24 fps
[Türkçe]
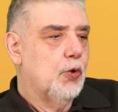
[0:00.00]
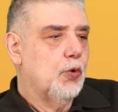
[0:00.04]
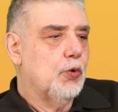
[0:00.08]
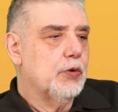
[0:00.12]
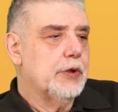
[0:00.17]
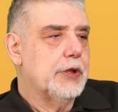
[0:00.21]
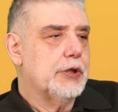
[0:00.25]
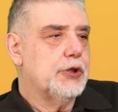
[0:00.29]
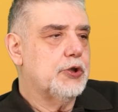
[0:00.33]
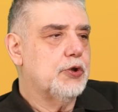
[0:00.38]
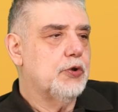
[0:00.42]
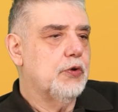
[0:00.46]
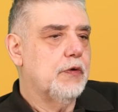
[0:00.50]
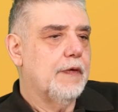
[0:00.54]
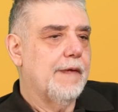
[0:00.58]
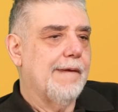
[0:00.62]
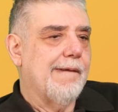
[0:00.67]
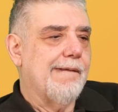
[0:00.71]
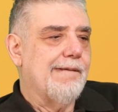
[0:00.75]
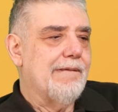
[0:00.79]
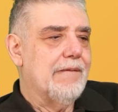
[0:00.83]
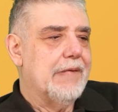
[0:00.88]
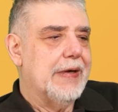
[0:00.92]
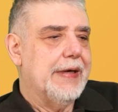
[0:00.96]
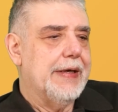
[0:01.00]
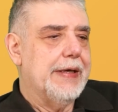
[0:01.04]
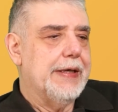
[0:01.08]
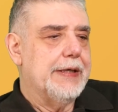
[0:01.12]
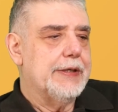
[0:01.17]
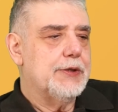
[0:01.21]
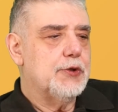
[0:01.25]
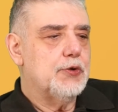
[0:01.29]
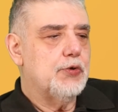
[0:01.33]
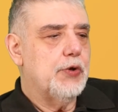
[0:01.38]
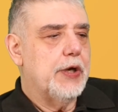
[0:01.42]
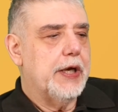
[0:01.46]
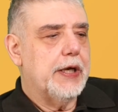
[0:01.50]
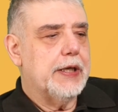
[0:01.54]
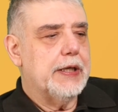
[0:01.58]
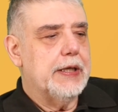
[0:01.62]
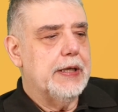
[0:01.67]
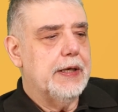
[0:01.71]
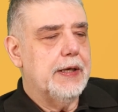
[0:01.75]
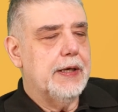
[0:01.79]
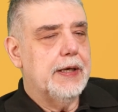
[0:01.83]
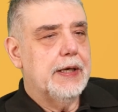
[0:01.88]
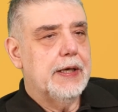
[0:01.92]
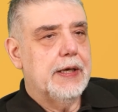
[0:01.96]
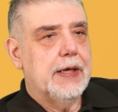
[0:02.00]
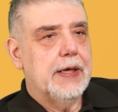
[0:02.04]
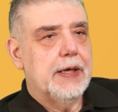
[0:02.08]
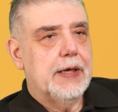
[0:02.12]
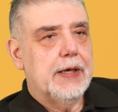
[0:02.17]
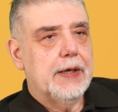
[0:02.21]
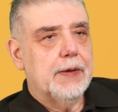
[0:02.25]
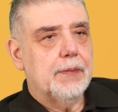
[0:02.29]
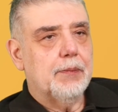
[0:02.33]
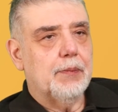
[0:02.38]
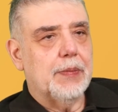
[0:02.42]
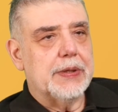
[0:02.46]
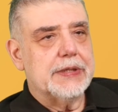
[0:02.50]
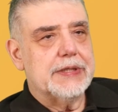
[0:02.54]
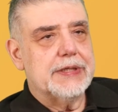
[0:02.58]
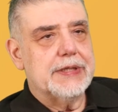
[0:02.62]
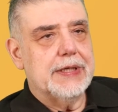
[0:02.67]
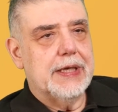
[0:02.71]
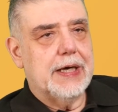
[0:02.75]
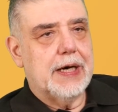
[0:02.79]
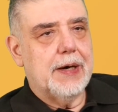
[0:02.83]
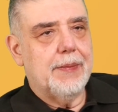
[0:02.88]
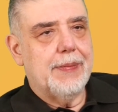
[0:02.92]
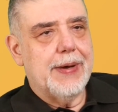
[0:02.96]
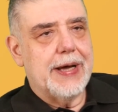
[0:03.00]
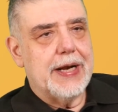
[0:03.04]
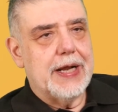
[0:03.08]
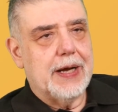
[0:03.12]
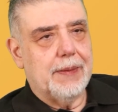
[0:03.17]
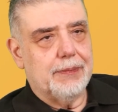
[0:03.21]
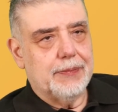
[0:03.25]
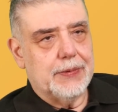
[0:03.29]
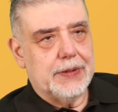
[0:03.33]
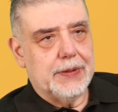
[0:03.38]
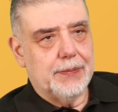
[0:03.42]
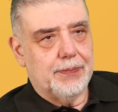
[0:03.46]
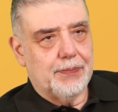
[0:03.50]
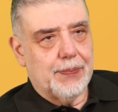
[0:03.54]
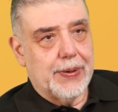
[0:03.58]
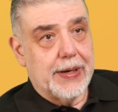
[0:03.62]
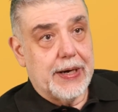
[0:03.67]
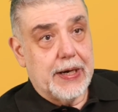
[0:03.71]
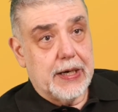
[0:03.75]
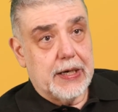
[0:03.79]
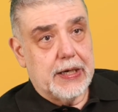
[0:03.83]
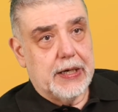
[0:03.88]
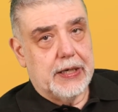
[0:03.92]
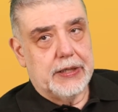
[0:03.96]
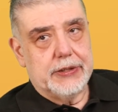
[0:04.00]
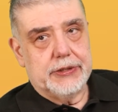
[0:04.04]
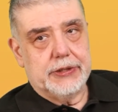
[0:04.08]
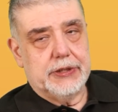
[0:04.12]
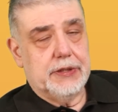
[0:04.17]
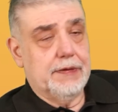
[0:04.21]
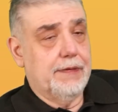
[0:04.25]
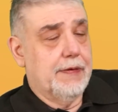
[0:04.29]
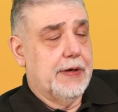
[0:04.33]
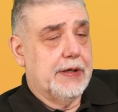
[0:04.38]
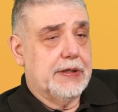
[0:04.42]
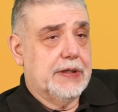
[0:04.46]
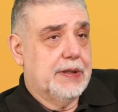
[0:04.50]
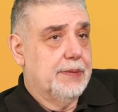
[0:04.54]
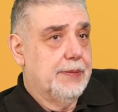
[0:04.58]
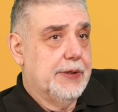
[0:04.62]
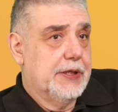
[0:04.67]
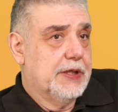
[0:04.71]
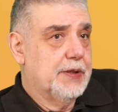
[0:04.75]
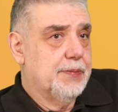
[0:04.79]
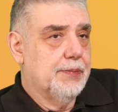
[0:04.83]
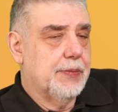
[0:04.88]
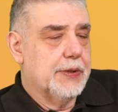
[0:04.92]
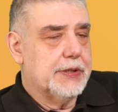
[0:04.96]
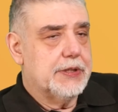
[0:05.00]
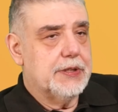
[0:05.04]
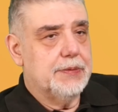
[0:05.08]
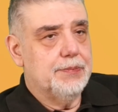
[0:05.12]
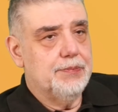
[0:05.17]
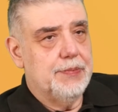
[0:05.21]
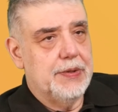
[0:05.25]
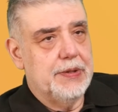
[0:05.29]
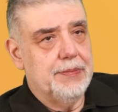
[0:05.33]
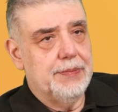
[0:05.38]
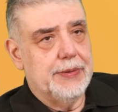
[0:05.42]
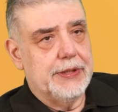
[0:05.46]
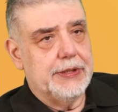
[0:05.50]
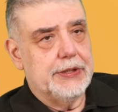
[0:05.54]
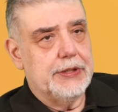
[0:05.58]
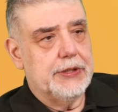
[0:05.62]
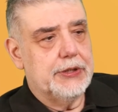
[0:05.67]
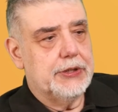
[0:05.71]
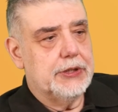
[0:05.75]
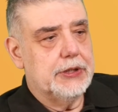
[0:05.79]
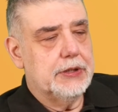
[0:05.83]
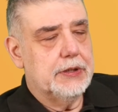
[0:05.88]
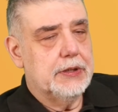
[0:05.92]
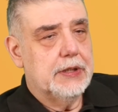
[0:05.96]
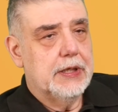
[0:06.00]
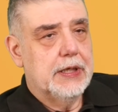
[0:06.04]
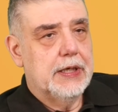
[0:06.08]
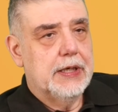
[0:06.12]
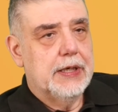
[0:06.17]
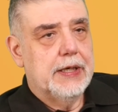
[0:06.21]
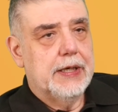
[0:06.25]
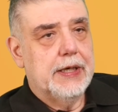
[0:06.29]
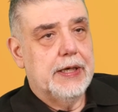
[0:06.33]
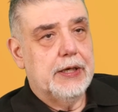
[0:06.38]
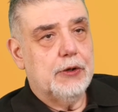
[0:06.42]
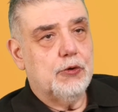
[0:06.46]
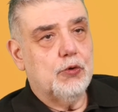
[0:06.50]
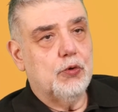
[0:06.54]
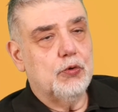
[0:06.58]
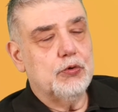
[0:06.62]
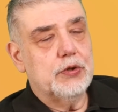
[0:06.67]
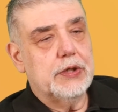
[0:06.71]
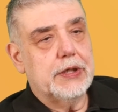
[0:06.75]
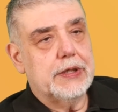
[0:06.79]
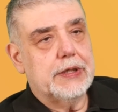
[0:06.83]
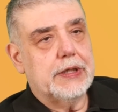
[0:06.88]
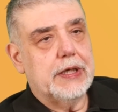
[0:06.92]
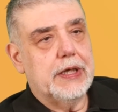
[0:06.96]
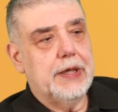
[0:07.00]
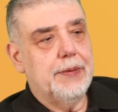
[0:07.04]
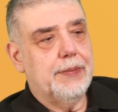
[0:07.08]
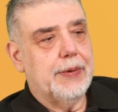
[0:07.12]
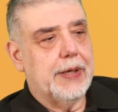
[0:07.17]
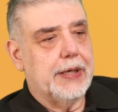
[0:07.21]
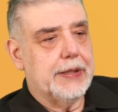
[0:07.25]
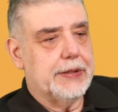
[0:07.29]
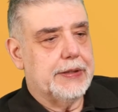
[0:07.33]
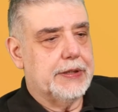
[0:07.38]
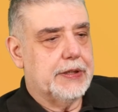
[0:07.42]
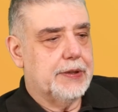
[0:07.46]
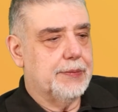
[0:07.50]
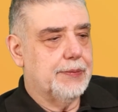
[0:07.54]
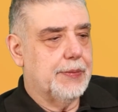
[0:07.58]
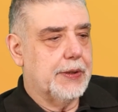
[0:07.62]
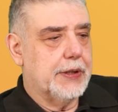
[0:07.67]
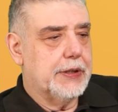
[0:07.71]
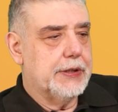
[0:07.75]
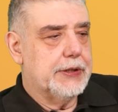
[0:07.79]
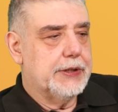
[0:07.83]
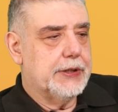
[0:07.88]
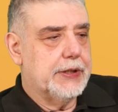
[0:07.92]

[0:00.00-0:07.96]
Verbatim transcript: O da şu. E, sürekli basına haber yaptırıp para karşılığı hatta belki basın bilmediği için e, konuda talebi arttırmak.